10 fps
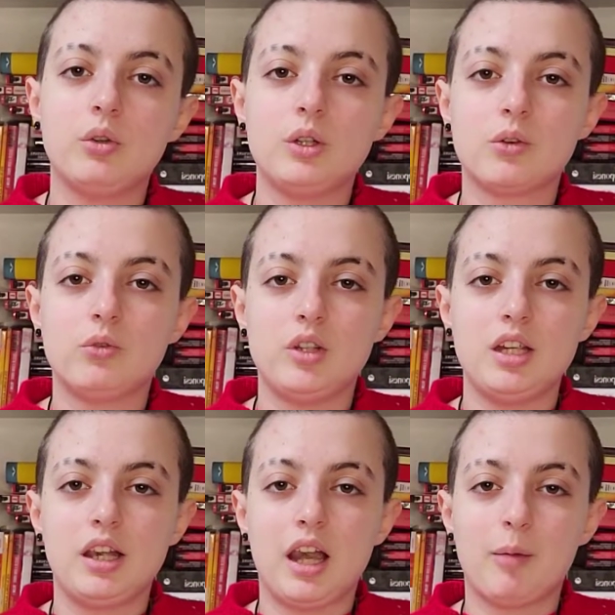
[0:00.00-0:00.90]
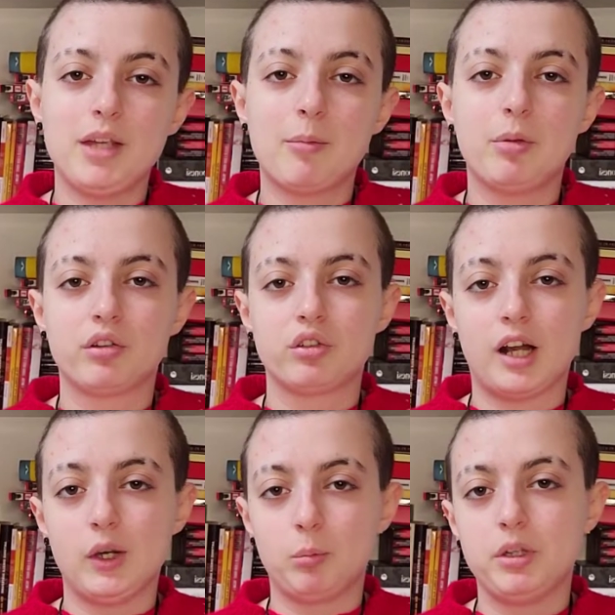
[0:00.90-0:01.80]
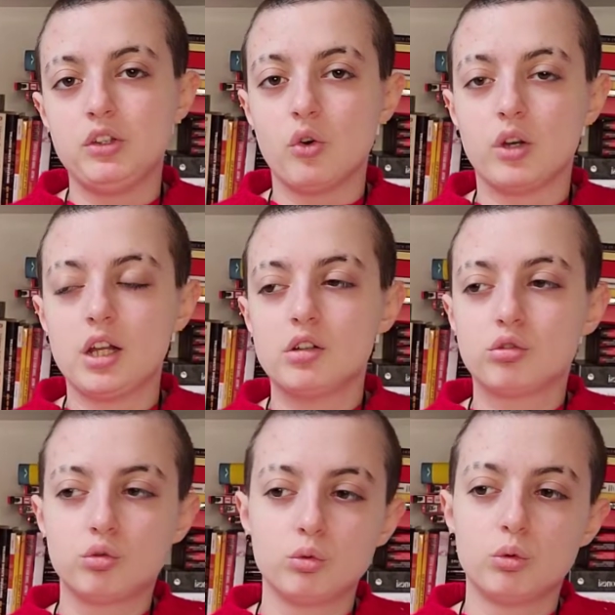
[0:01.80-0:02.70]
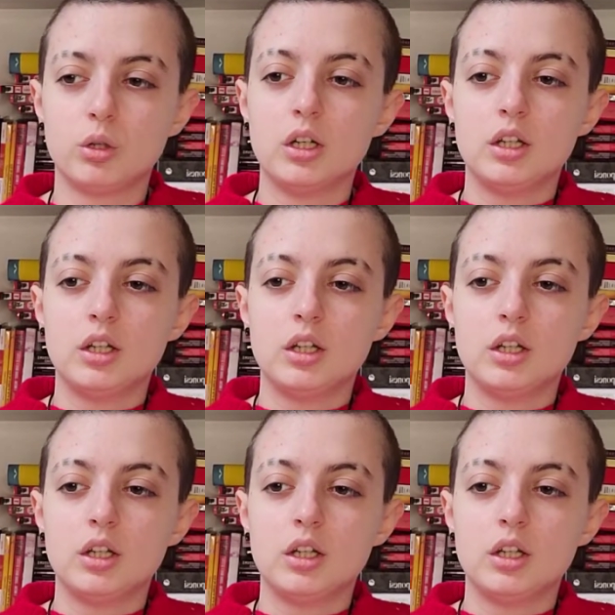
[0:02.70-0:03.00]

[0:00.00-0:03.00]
dirvi la mia personale opinione su